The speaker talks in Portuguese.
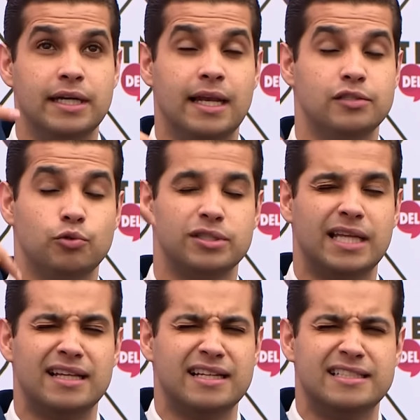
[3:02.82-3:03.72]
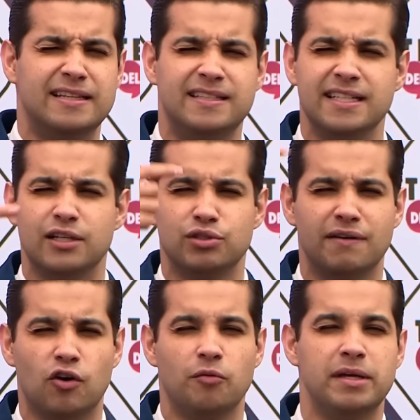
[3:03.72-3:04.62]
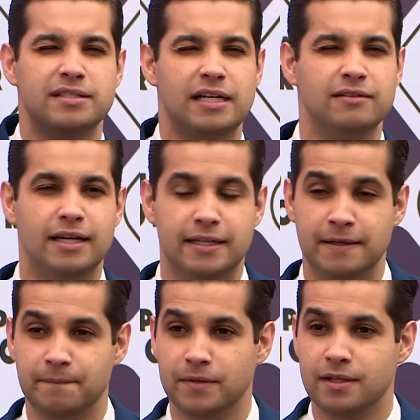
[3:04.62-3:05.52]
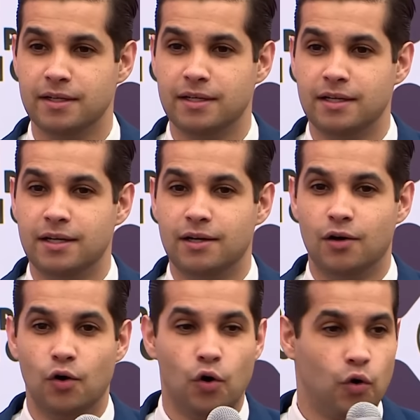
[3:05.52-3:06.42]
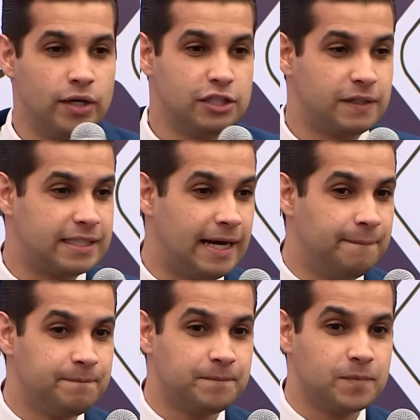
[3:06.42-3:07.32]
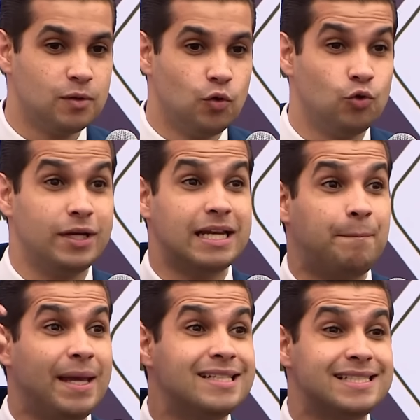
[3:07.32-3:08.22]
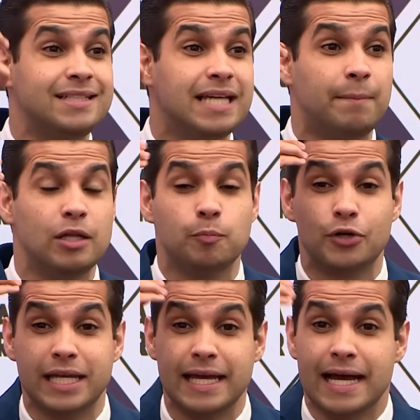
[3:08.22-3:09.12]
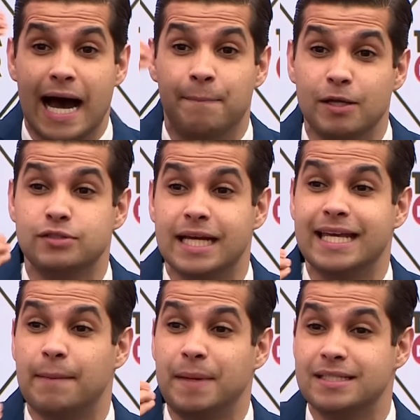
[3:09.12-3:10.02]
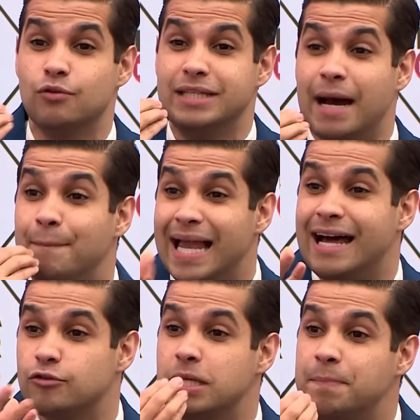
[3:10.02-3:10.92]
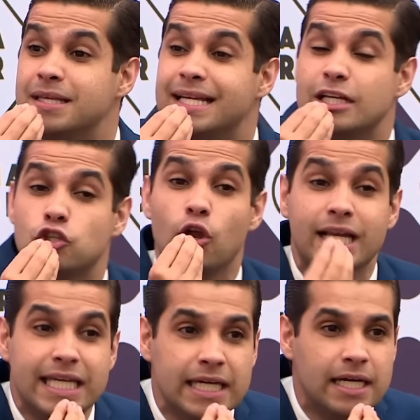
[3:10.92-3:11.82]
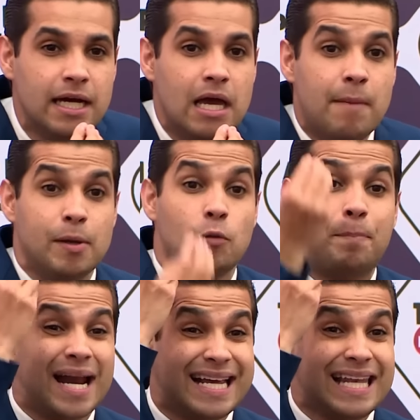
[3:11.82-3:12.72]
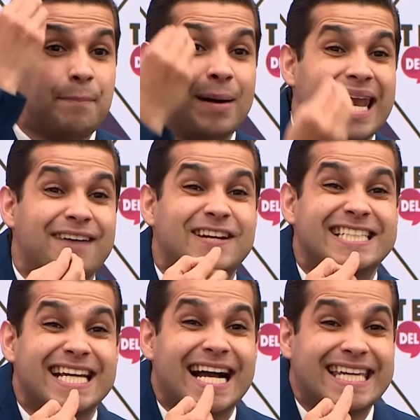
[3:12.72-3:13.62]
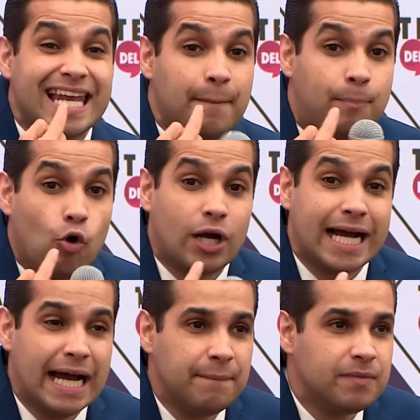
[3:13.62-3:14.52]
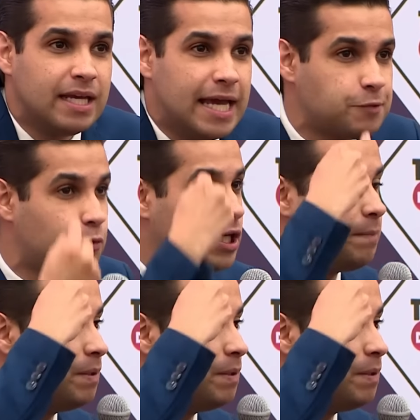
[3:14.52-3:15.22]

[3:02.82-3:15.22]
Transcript: em as tostadas de tinga que você vai comer saindo de aqui. Ou não é verdade? não queira pensando e hablando, porque a vez você queira pensando de falar, você pensa que é só aqui. Mas para que a palavra chegue aqui à boca, é porque